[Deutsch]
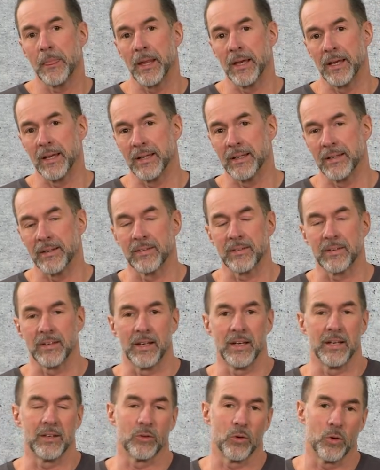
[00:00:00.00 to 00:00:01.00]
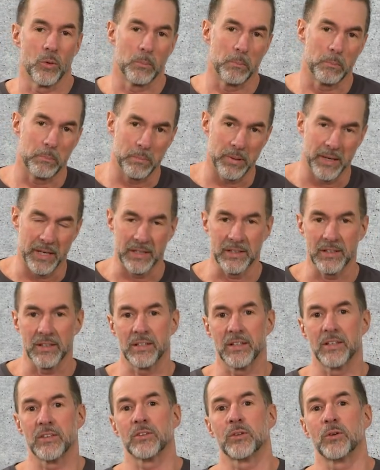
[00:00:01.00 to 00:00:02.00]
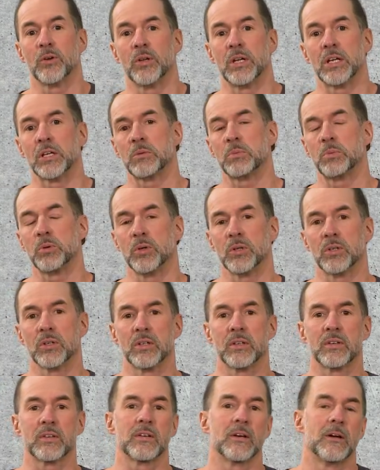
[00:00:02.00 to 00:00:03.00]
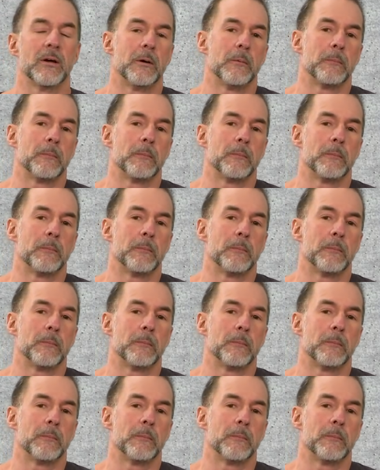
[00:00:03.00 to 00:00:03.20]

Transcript: Äh, das geht um Patternless Königspüderns.